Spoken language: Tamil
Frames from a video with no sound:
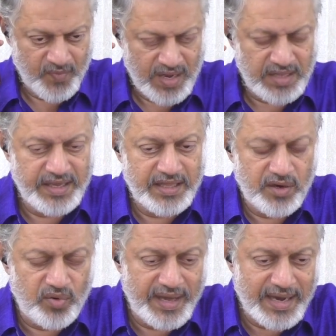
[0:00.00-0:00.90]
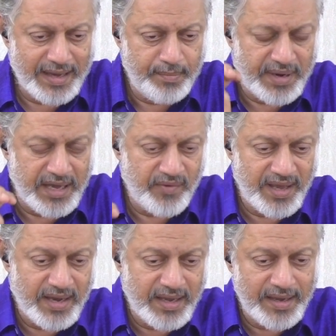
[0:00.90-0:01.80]
அது எதனுடைய
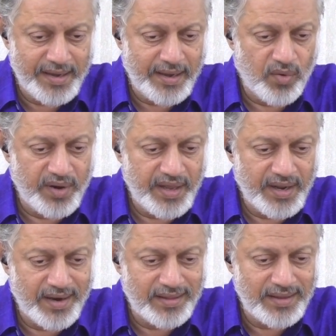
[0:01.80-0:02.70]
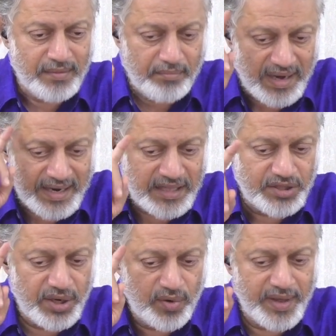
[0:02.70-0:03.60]
கைப்பாய்வையாக இயங்கிக் கொண்டிருக்கின்றது
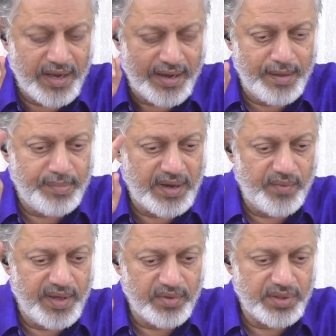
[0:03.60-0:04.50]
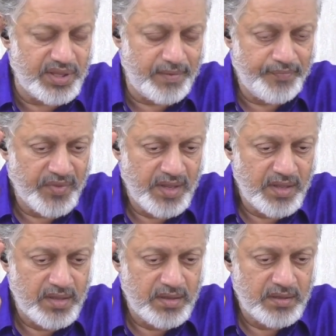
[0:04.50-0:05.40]
மனத்தினுடைய கைப்பாவை வந்து
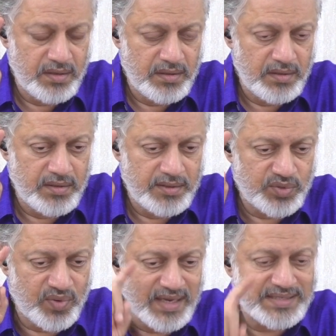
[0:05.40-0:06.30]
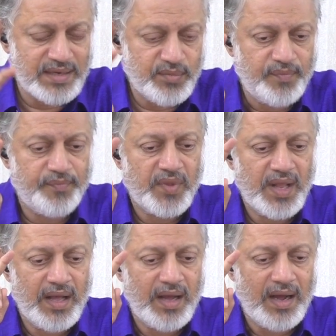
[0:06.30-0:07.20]
சுவாசமும்
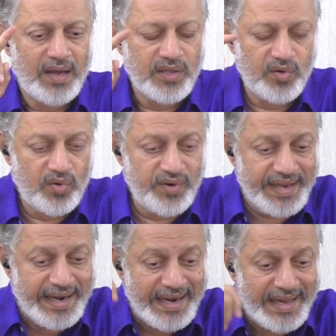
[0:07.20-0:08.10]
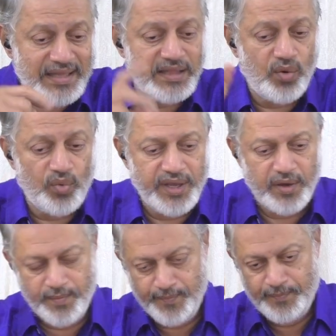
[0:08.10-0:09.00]
அதனோடு இணைந்த உயிரும்